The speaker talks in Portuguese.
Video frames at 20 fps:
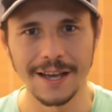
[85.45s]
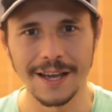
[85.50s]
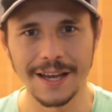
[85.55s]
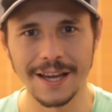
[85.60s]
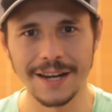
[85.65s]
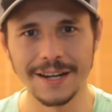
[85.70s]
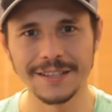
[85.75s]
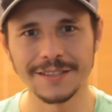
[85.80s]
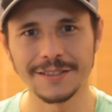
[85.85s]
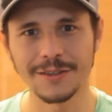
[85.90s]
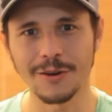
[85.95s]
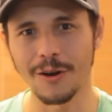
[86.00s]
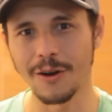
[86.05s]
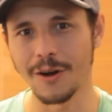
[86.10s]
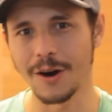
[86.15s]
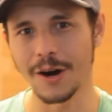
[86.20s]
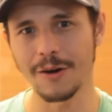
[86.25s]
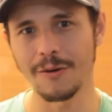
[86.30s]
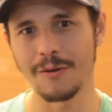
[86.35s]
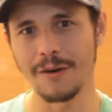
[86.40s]
Eles
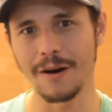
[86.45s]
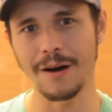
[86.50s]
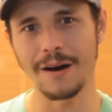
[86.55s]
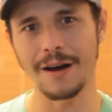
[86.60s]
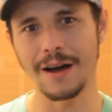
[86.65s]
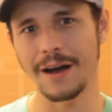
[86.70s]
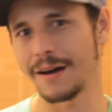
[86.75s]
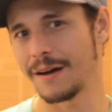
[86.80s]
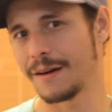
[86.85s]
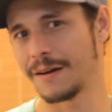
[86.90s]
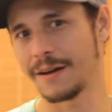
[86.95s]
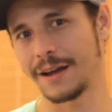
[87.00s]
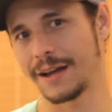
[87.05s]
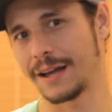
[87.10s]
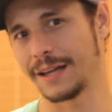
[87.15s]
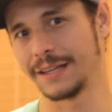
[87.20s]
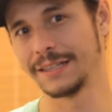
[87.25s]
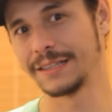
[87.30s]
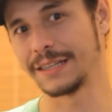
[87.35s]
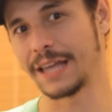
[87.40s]
colocam a,
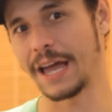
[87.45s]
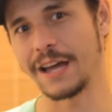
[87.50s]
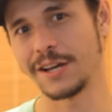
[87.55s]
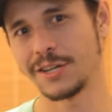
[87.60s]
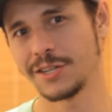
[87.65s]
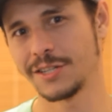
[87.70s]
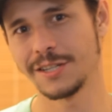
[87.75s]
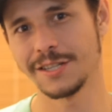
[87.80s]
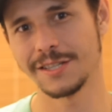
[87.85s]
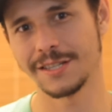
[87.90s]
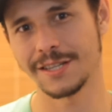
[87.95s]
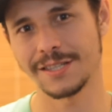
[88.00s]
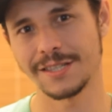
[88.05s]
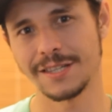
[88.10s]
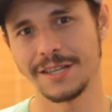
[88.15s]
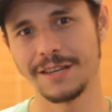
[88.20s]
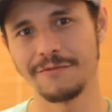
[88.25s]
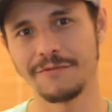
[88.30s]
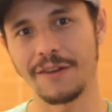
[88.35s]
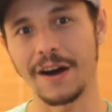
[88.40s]
a, em testes
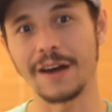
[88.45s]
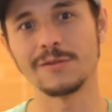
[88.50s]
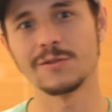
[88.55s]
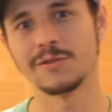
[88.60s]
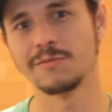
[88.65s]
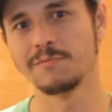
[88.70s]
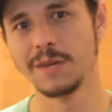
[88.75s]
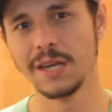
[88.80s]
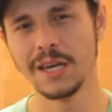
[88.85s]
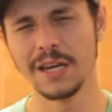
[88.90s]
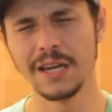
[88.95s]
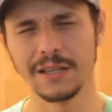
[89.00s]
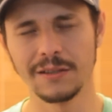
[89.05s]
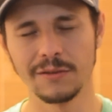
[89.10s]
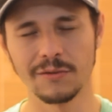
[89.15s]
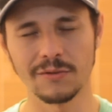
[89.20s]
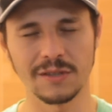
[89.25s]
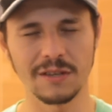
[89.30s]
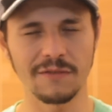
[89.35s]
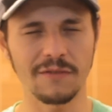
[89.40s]
assim vários
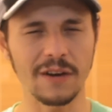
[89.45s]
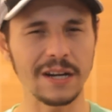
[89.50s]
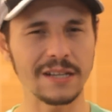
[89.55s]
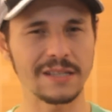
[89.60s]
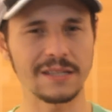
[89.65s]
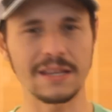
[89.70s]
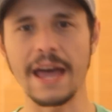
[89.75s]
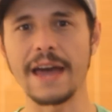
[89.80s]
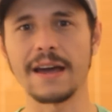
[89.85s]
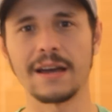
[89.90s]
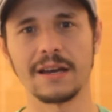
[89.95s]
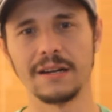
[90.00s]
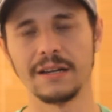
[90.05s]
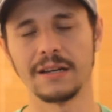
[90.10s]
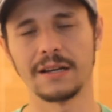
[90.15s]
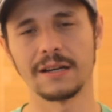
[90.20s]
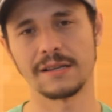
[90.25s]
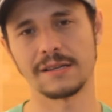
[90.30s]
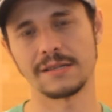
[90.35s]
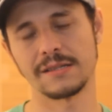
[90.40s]
mitos e várias
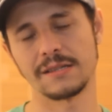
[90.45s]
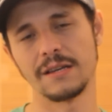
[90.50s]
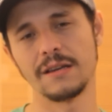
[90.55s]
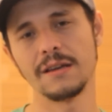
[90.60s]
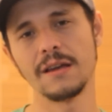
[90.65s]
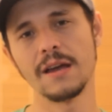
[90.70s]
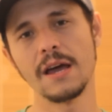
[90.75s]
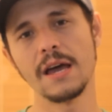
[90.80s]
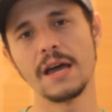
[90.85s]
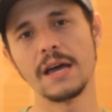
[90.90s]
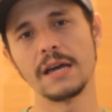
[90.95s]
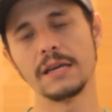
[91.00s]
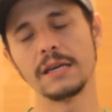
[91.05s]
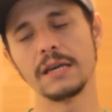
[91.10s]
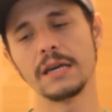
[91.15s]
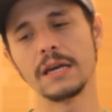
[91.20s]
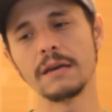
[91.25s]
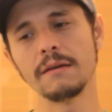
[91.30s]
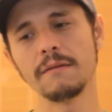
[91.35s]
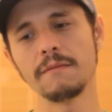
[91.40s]
técnicas assim
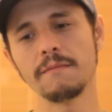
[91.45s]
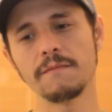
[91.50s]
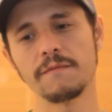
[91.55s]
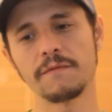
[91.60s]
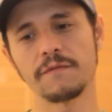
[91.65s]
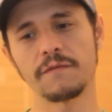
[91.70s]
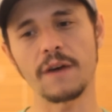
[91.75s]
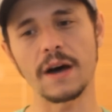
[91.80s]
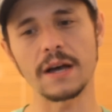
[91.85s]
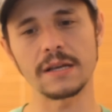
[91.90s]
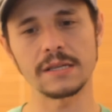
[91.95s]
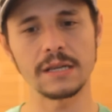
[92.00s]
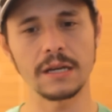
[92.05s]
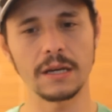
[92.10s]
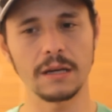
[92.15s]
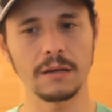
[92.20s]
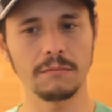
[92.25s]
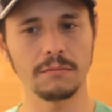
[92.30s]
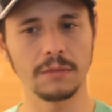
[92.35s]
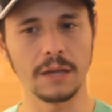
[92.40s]
e
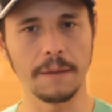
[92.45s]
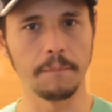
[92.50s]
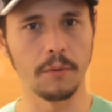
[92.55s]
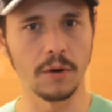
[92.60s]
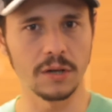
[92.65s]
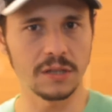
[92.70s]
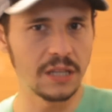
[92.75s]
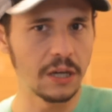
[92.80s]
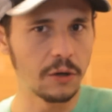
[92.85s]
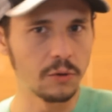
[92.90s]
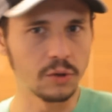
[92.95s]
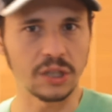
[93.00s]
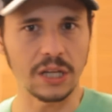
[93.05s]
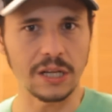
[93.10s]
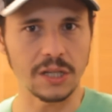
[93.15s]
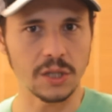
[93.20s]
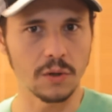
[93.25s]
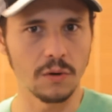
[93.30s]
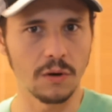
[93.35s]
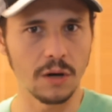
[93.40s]
fazem depois
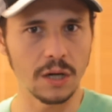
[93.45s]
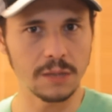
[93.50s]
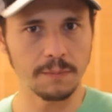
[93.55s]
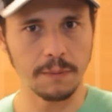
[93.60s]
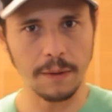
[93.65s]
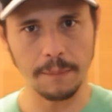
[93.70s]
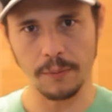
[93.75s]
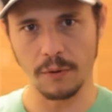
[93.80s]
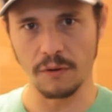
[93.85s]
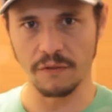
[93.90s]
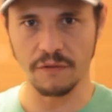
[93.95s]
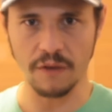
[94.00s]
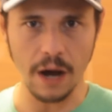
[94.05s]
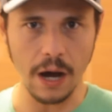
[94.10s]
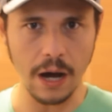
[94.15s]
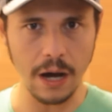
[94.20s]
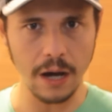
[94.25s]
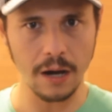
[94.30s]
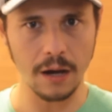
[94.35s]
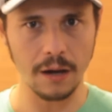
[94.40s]
degustações para
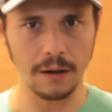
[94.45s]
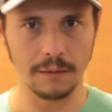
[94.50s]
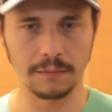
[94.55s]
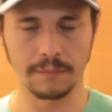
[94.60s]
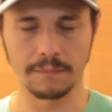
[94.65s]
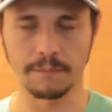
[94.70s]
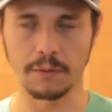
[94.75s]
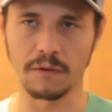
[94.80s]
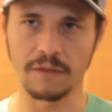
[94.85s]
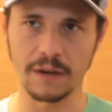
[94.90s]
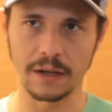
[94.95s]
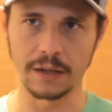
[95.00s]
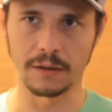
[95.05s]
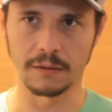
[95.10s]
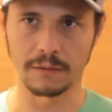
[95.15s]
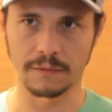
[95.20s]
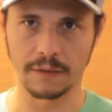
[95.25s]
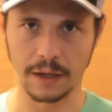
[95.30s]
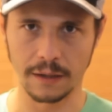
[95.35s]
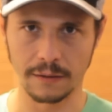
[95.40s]
provar provar
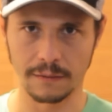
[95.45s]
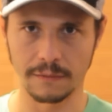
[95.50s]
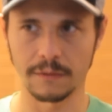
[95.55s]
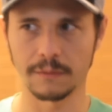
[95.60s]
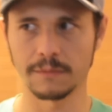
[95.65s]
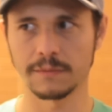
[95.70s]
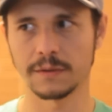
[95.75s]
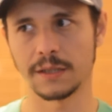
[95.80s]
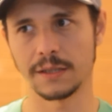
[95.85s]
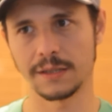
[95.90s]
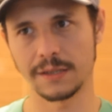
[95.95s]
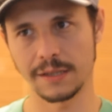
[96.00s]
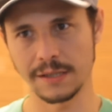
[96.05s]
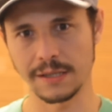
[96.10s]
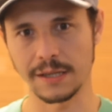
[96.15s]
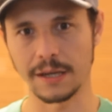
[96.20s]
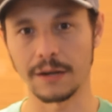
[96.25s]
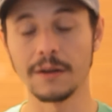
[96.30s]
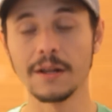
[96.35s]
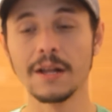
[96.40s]
não, vai, vamos ser
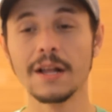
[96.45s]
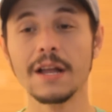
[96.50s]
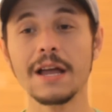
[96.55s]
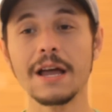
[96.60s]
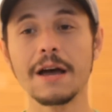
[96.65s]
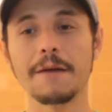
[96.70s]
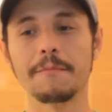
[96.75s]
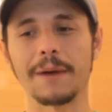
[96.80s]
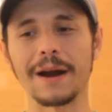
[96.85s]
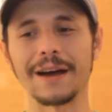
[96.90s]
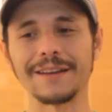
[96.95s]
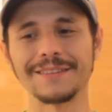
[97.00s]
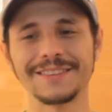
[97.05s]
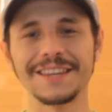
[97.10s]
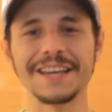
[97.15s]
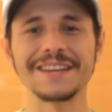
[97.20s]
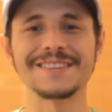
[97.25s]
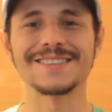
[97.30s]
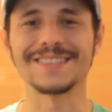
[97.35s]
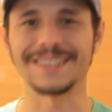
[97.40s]
sinceros, para
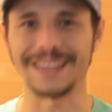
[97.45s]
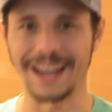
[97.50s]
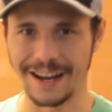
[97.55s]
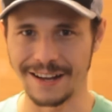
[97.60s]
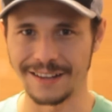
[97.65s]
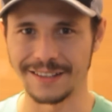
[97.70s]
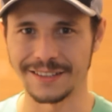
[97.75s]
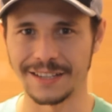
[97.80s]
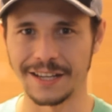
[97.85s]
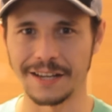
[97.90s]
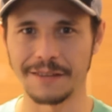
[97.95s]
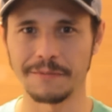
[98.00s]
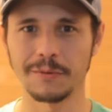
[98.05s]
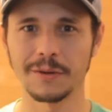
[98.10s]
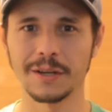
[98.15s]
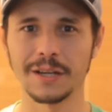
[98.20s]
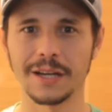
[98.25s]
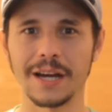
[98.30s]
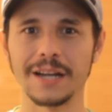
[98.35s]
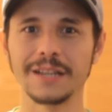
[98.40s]
testar, né?
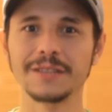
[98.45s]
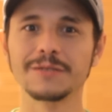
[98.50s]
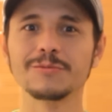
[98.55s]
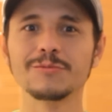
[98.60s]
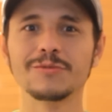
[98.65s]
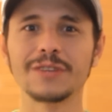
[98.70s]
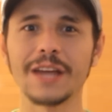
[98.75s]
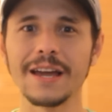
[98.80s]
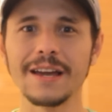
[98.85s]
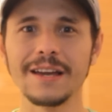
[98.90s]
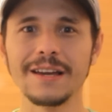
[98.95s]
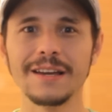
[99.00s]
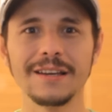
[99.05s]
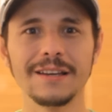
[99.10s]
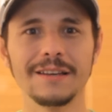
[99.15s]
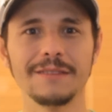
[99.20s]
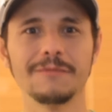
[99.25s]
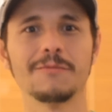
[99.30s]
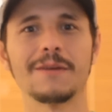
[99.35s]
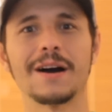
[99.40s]
Porque ali não
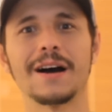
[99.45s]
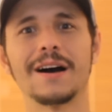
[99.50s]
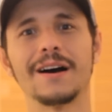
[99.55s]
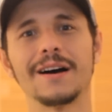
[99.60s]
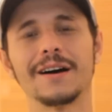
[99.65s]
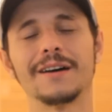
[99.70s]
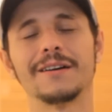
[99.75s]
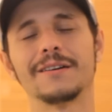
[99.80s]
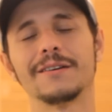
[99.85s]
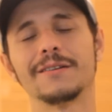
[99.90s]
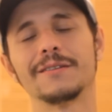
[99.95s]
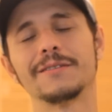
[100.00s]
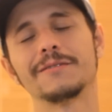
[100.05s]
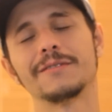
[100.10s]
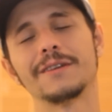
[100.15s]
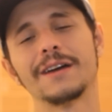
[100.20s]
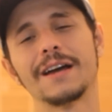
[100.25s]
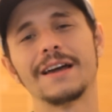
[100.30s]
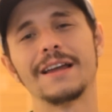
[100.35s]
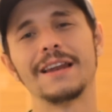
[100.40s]
tem uma
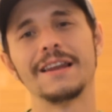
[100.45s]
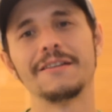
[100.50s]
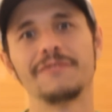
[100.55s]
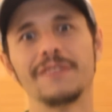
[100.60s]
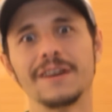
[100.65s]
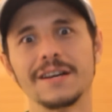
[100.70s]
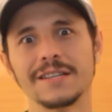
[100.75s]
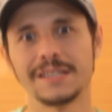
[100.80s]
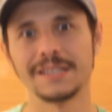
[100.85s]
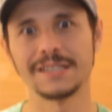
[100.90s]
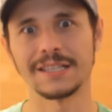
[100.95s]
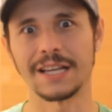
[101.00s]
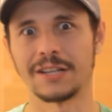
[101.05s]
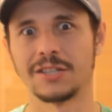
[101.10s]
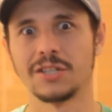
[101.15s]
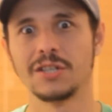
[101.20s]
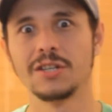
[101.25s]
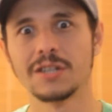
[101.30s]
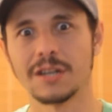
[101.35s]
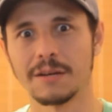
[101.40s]
relevância
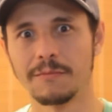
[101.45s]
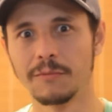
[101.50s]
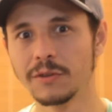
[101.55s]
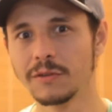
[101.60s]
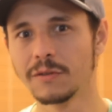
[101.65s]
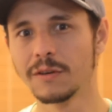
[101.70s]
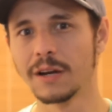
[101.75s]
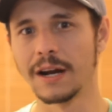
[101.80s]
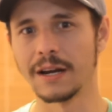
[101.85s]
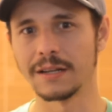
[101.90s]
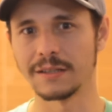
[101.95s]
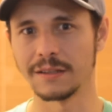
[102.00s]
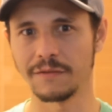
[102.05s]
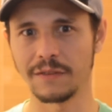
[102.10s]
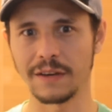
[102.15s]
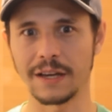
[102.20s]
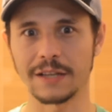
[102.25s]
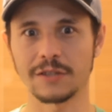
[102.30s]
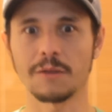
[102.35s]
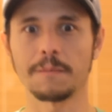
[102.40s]
estatística muito grande.
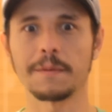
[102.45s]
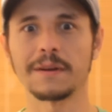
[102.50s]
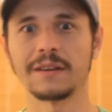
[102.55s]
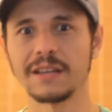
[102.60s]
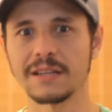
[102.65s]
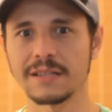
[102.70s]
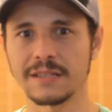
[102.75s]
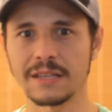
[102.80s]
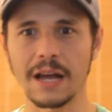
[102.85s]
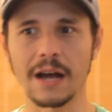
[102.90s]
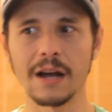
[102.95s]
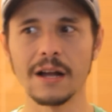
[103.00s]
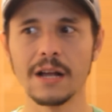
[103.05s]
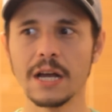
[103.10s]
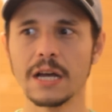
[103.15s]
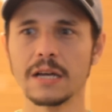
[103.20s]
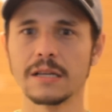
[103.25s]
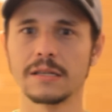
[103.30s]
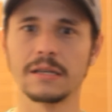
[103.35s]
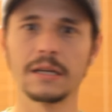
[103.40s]
Enfim, é só para testar
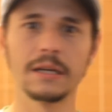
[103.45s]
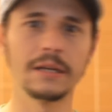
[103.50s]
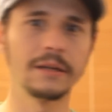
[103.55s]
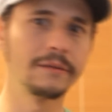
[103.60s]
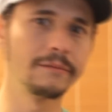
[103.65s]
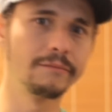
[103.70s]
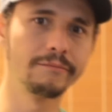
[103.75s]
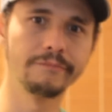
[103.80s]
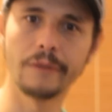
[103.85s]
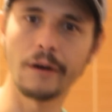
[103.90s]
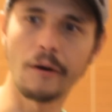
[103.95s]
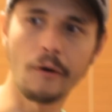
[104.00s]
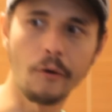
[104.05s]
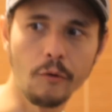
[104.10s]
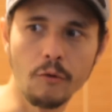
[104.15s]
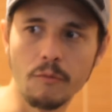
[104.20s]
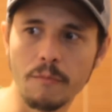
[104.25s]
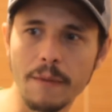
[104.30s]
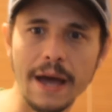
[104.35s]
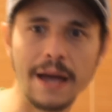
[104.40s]
se
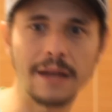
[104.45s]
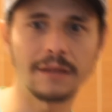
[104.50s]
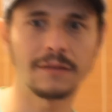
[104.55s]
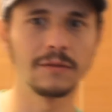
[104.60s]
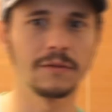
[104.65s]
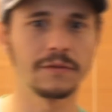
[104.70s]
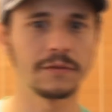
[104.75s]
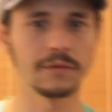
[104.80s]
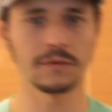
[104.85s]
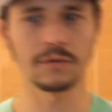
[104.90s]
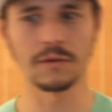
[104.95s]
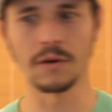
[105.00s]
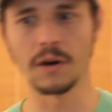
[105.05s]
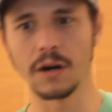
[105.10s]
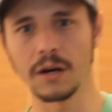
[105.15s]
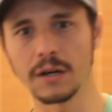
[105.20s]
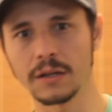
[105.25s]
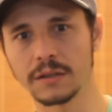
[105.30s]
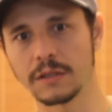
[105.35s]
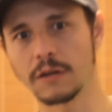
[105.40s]
algum método
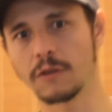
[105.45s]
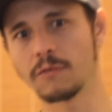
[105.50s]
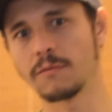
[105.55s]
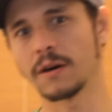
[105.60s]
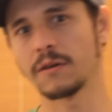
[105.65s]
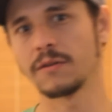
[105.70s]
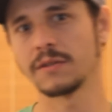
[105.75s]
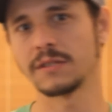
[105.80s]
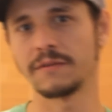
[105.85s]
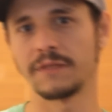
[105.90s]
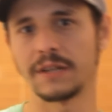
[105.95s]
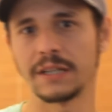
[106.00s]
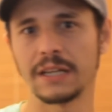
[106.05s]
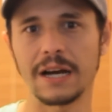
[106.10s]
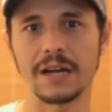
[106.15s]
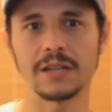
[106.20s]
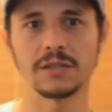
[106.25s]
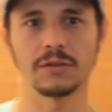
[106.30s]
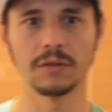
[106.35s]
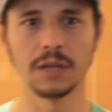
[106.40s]
funciona, se alguma coisa é
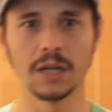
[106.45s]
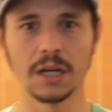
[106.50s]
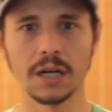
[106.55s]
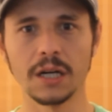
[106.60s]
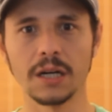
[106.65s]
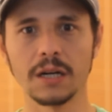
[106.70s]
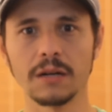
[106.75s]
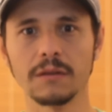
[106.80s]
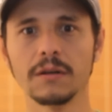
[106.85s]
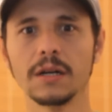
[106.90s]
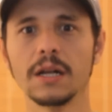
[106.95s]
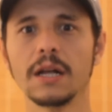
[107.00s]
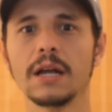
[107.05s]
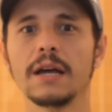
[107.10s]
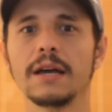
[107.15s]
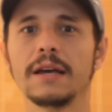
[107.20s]
verdade ou não.